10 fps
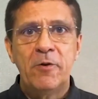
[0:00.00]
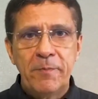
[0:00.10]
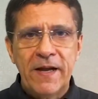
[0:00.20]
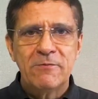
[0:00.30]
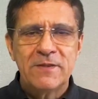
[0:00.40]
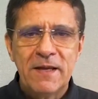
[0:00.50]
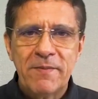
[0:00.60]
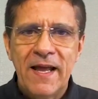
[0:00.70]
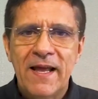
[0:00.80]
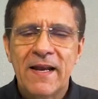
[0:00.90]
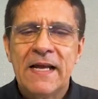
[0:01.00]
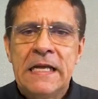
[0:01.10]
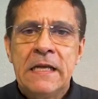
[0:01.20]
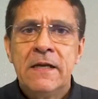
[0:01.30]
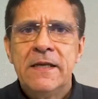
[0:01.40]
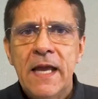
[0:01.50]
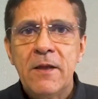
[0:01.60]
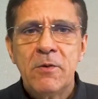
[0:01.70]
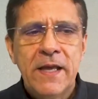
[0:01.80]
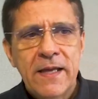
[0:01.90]
Aí eu perguntei para ela: e
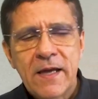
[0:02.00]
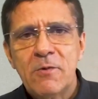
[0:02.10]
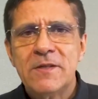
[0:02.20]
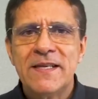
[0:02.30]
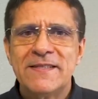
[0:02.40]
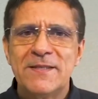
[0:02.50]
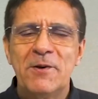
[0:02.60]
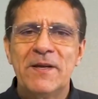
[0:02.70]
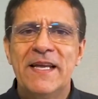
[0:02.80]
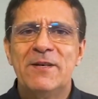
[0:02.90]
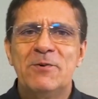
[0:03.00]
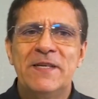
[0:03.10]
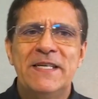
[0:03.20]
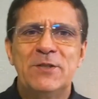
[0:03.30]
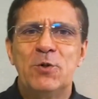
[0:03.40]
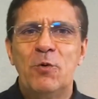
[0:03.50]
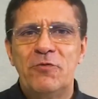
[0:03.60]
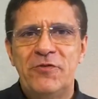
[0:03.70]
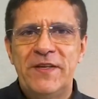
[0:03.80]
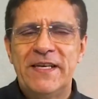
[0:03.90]
aí, o que, que aconteceu que ele não quis
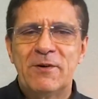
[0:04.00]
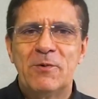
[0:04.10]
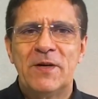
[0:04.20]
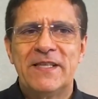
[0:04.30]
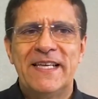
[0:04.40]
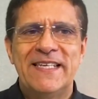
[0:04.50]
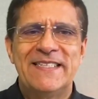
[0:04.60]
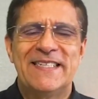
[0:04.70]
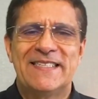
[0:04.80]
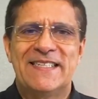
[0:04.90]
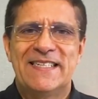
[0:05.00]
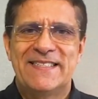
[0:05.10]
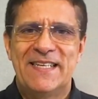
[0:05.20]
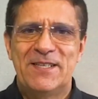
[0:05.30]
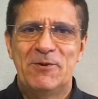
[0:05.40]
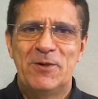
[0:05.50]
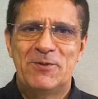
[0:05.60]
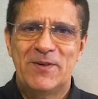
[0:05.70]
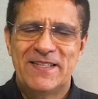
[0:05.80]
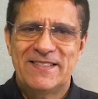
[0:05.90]
ouvir quando ele tinha
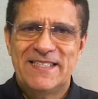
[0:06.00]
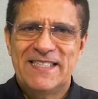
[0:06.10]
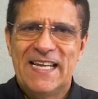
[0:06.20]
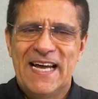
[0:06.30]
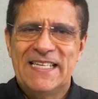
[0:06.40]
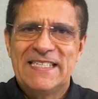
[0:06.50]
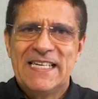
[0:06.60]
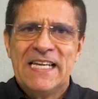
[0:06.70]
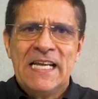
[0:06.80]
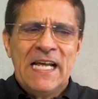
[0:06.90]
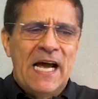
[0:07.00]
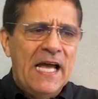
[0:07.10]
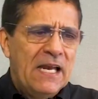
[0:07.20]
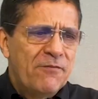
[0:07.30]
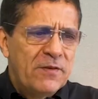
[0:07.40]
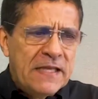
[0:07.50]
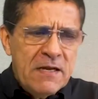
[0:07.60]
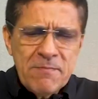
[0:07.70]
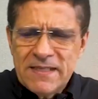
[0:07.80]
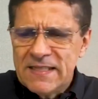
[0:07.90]
68 anos de idade? Aí ela falou:
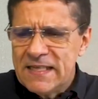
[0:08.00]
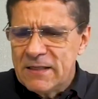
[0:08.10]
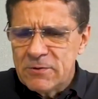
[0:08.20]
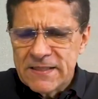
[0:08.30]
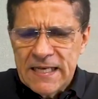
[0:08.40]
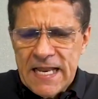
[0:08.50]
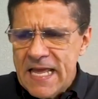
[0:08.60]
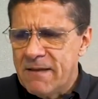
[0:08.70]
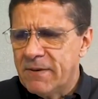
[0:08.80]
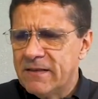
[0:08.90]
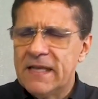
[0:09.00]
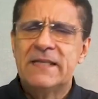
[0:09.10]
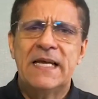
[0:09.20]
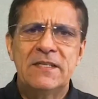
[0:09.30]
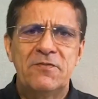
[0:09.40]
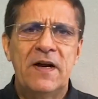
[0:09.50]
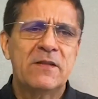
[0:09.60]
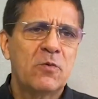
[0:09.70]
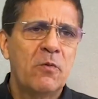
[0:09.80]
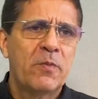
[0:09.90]
não, mas ele não se lembra, ele está de
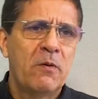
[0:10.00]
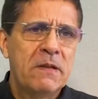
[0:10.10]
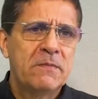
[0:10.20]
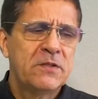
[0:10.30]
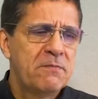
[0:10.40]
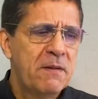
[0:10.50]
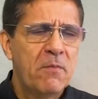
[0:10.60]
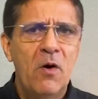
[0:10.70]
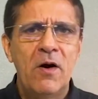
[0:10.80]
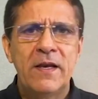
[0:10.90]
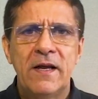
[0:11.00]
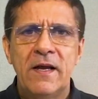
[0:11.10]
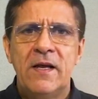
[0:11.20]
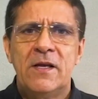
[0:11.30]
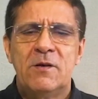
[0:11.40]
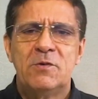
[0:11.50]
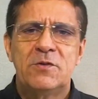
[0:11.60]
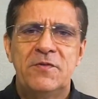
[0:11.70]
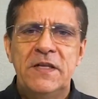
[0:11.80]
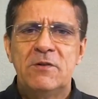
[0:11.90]
fato com um problema de memória.
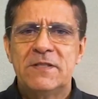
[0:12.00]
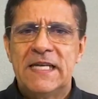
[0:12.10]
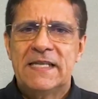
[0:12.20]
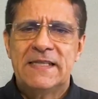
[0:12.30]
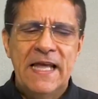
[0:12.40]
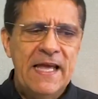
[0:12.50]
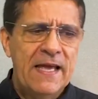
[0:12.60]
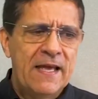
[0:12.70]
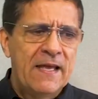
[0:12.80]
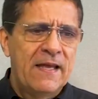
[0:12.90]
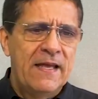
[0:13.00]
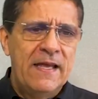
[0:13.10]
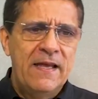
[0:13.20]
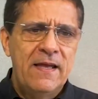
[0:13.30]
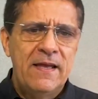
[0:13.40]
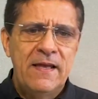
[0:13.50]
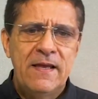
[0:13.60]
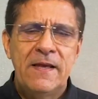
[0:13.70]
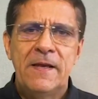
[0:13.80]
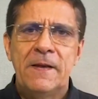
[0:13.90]
Os filhos até
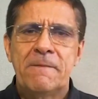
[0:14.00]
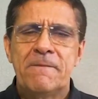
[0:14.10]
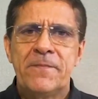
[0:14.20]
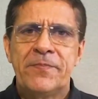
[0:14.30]
é,